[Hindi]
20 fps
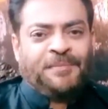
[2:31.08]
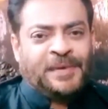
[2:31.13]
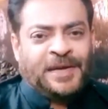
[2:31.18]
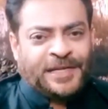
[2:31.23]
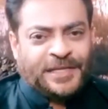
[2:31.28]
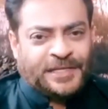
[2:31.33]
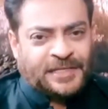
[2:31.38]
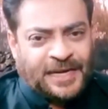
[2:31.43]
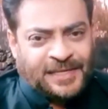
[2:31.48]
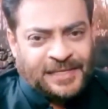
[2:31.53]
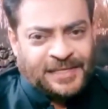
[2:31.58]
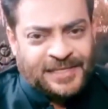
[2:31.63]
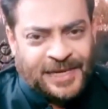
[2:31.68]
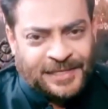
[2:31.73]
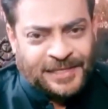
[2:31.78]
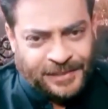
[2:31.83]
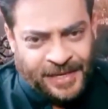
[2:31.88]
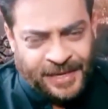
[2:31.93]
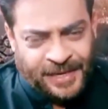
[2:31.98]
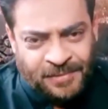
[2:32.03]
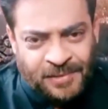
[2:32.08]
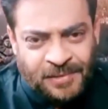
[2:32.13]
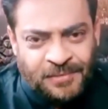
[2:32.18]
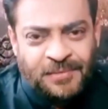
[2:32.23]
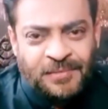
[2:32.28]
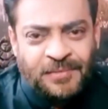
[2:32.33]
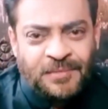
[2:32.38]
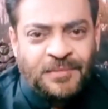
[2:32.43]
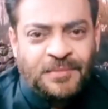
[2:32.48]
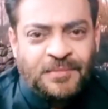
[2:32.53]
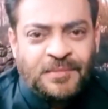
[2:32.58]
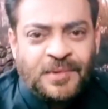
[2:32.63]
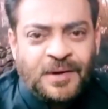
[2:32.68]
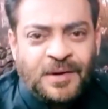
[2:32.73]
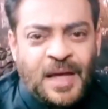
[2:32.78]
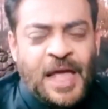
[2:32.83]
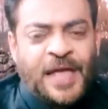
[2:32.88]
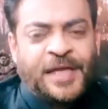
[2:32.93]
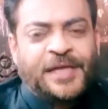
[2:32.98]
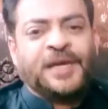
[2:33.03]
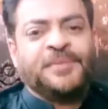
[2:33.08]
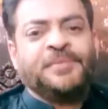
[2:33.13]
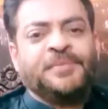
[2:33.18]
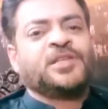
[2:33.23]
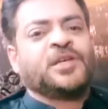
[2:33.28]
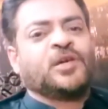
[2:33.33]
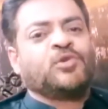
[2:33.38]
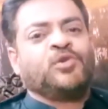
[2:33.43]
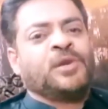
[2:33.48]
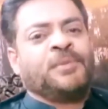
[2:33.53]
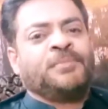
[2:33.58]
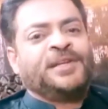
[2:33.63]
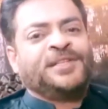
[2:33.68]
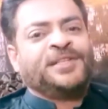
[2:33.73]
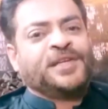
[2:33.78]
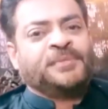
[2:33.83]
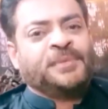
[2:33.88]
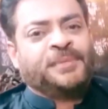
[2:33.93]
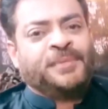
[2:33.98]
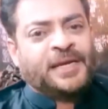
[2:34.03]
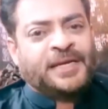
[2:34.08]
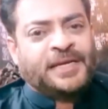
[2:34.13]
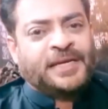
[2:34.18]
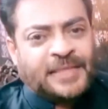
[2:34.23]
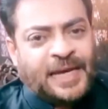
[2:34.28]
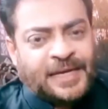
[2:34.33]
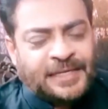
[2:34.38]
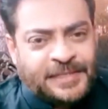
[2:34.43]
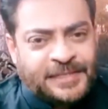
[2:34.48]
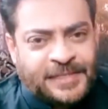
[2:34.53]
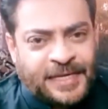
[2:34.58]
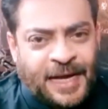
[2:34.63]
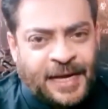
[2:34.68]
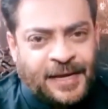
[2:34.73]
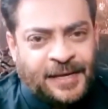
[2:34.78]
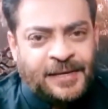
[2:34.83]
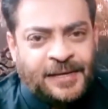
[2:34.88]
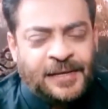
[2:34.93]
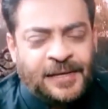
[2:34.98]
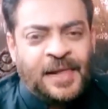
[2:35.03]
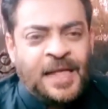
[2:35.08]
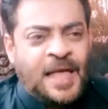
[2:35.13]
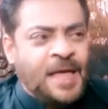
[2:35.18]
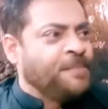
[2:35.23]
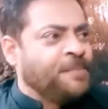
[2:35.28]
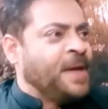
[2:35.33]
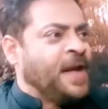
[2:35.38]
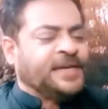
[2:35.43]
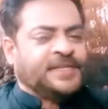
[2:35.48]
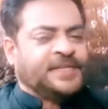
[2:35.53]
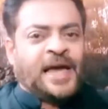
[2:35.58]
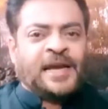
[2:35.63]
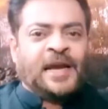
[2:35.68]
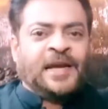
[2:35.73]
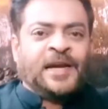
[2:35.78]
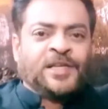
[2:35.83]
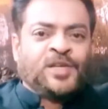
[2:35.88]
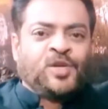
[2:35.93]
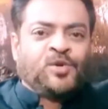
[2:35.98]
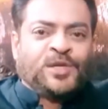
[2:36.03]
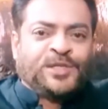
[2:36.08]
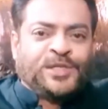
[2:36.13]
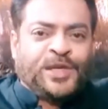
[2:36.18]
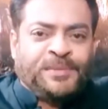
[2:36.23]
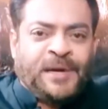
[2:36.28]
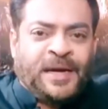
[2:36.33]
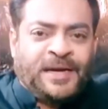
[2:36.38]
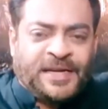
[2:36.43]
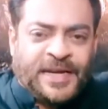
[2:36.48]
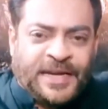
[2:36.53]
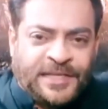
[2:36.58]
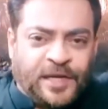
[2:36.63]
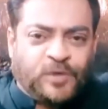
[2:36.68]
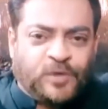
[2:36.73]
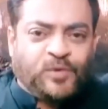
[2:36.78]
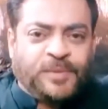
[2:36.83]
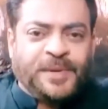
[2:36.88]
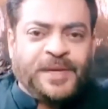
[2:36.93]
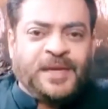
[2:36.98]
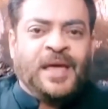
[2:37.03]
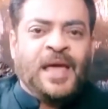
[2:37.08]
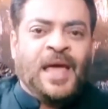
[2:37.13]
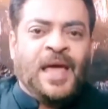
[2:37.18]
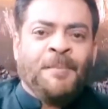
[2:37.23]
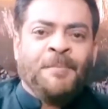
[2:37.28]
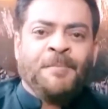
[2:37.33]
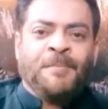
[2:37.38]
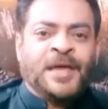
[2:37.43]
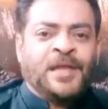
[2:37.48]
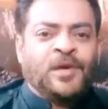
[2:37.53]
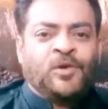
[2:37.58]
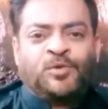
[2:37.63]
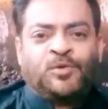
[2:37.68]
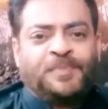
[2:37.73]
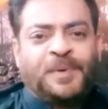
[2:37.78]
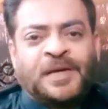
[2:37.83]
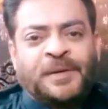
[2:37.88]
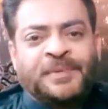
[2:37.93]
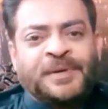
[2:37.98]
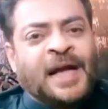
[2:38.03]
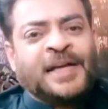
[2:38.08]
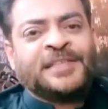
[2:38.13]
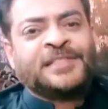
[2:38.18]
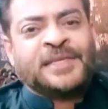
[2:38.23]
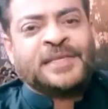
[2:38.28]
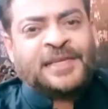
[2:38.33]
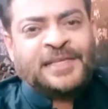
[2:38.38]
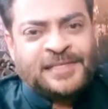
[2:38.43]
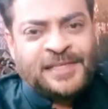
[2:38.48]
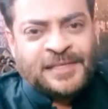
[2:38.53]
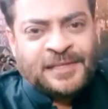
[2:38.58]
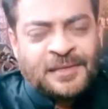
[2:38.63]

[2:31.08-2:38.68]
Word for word: साहब मेरा किरदार नहीं जानते क्या मीर शकील रहमान साहब ने मेरा किरदार नहीं देखा मैं हजारा लड़कियों के दरमियान रहते हुए भी मैंने उन पर कभी आंसू जाने